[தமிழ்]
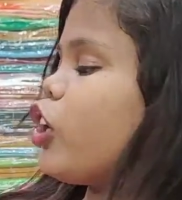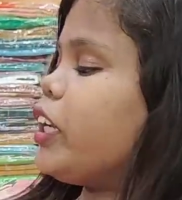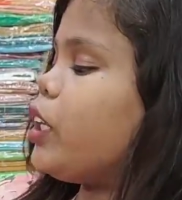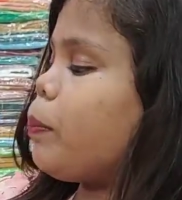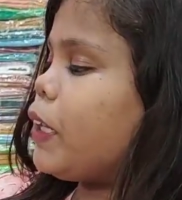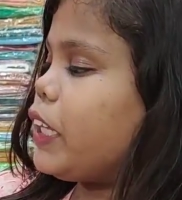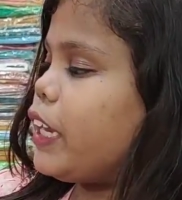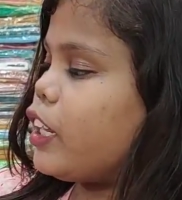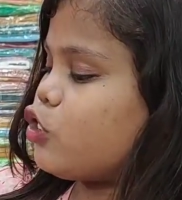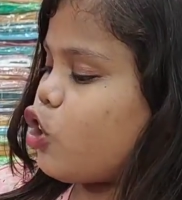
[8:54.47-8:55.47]
ஸோ இது
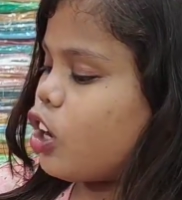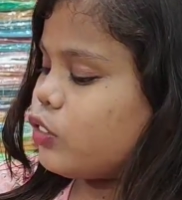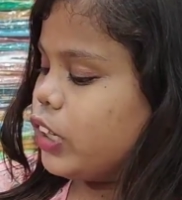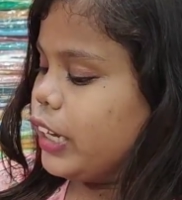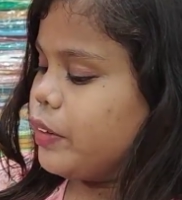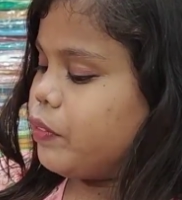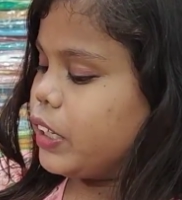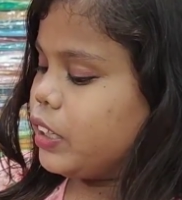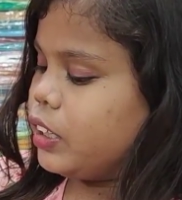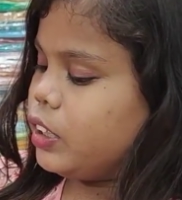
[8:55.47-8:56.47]
பார்த்தீங்கன்னா ஜார்ஜெட்லேயே
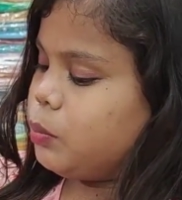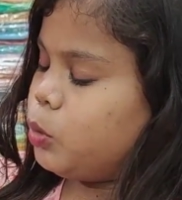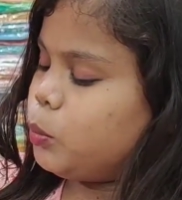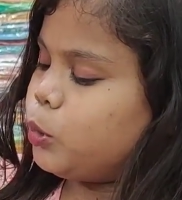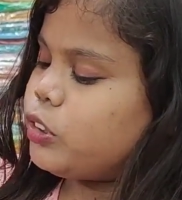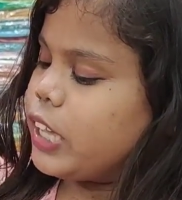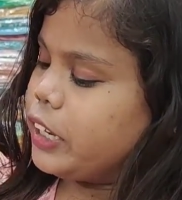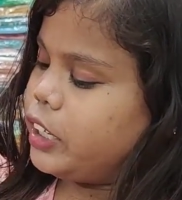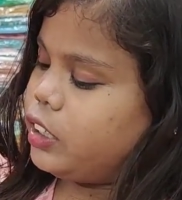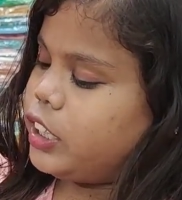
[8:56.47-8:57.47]
ஒர்க்குடு புல்புல்
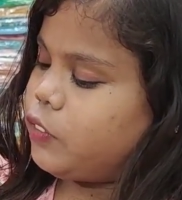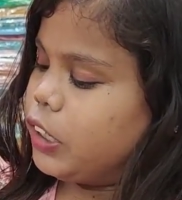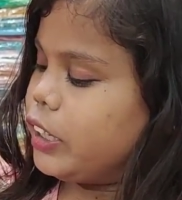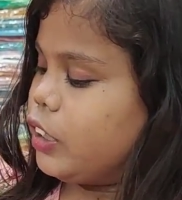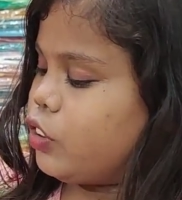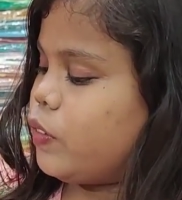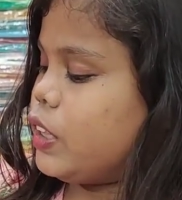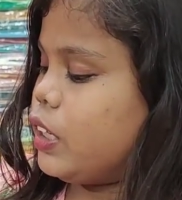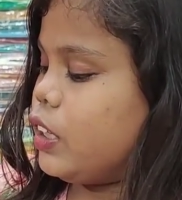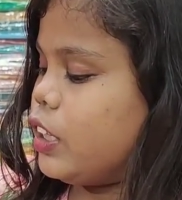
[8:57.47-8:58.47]
சாரின்னு தீபாவளி கலெக்ஷன்
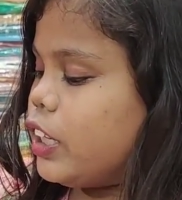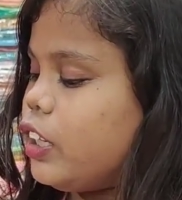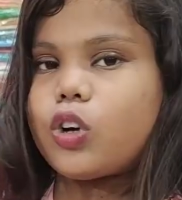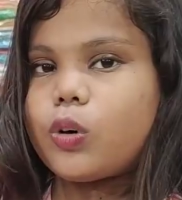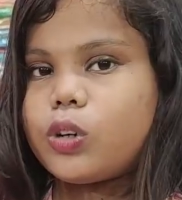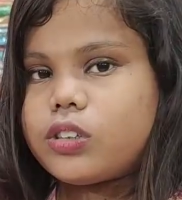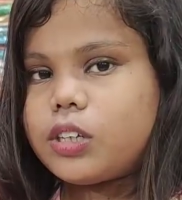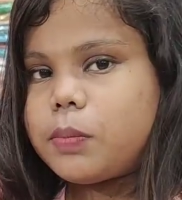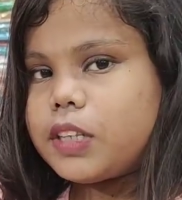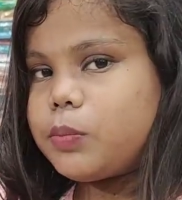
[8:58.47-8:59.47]
வந்திருக்குது இதோட
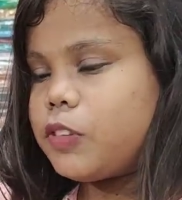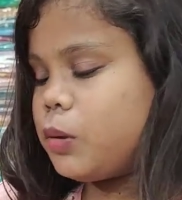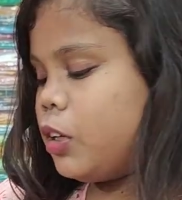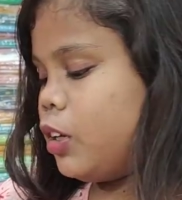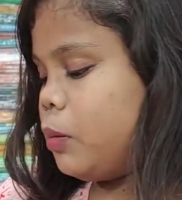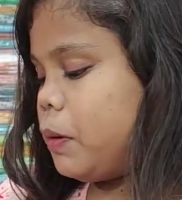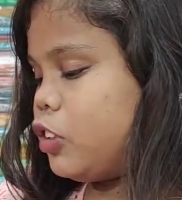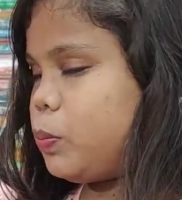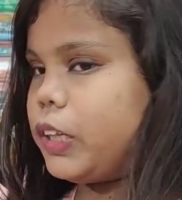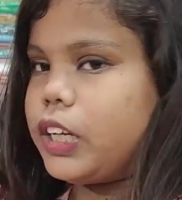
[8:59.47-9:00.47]
ஹோல்சேல் ப்ரைஸ்
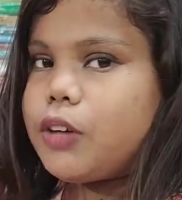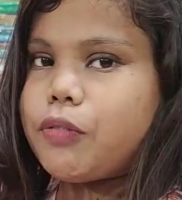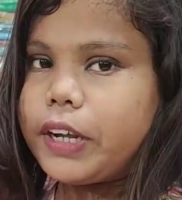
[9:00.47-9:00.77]
ப்ரைஸ் பார்த்தீங்கன்னா